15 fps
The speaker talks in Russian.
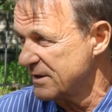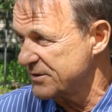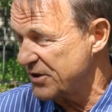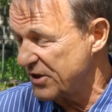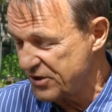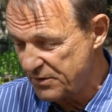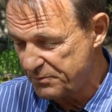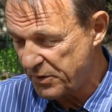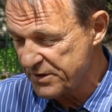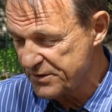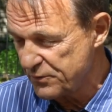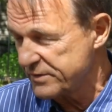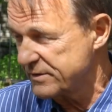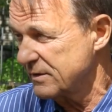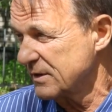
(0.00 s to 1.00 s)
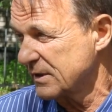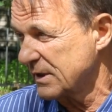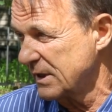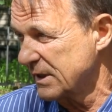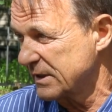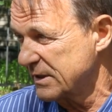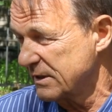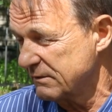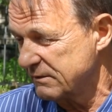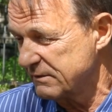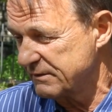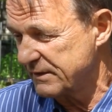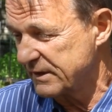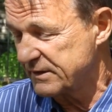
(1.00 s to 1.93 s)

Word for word: среди производственных коллективов.